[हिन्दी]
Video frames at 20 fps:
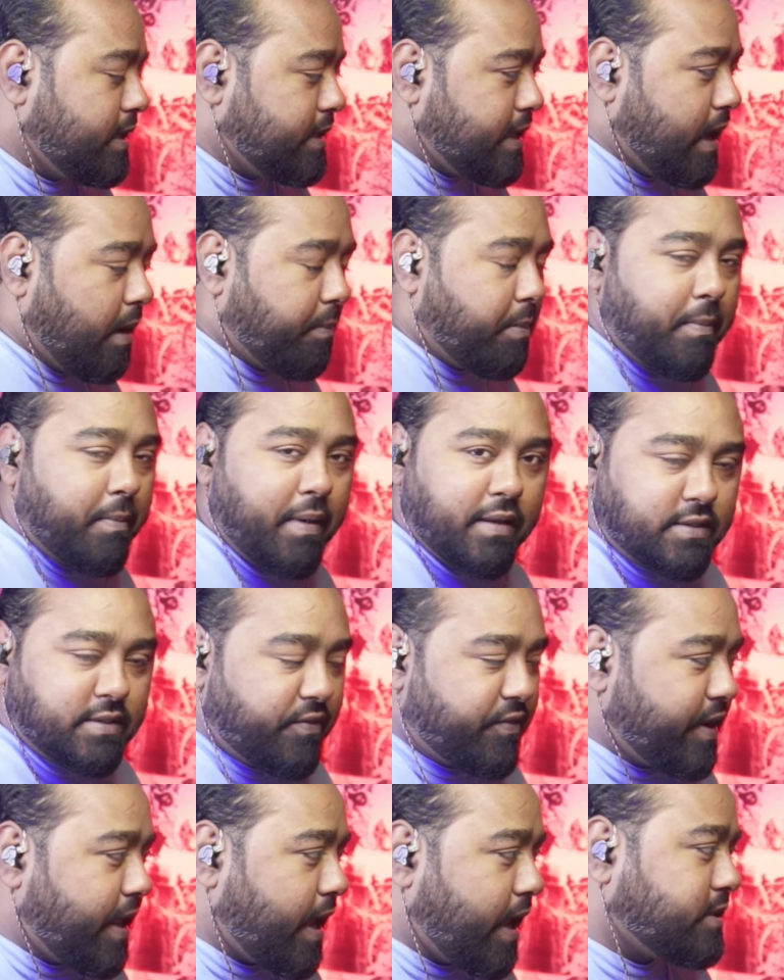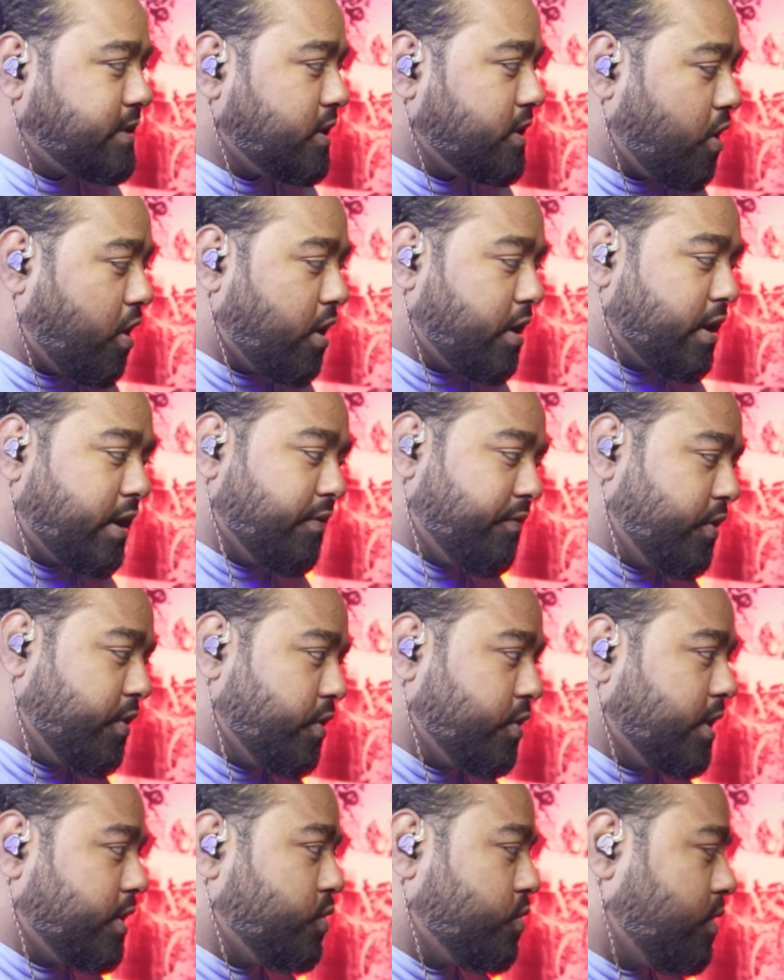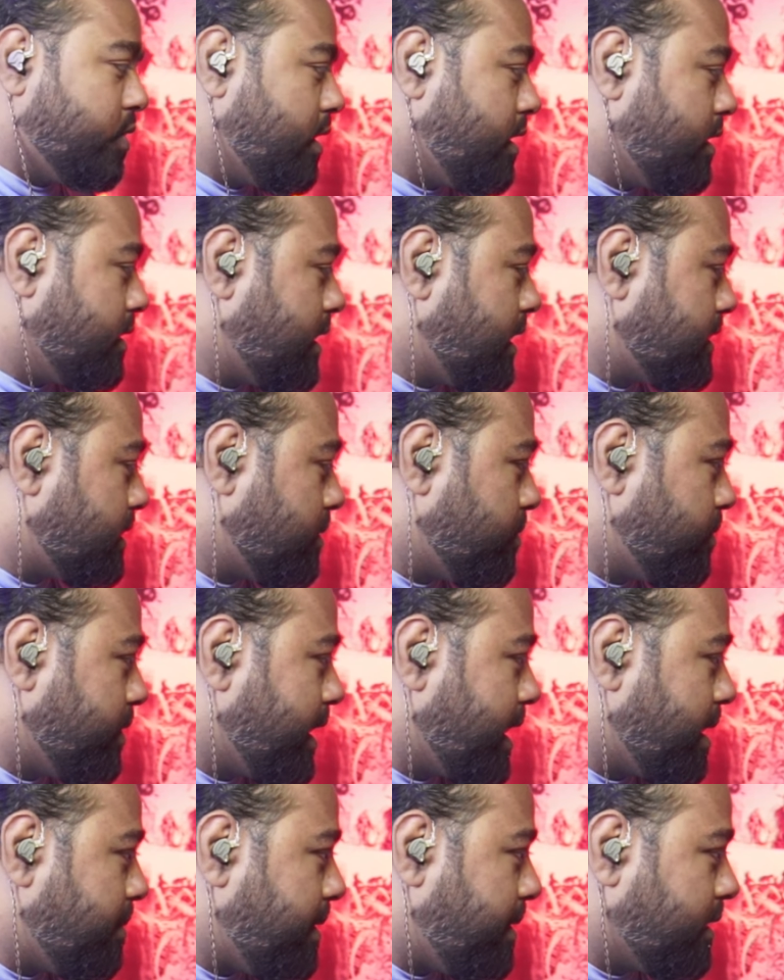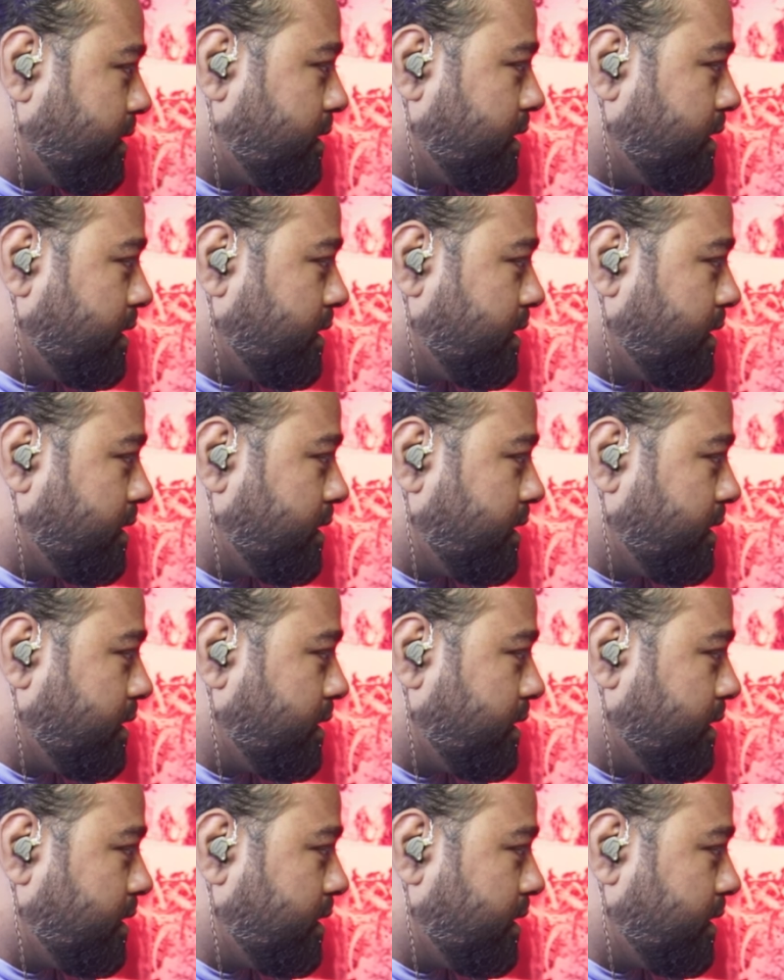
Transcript: यहाँ पर मैं सिर्फ रिएक्शन और रिव्यू दे दूँगा ख़त्म होने के बाद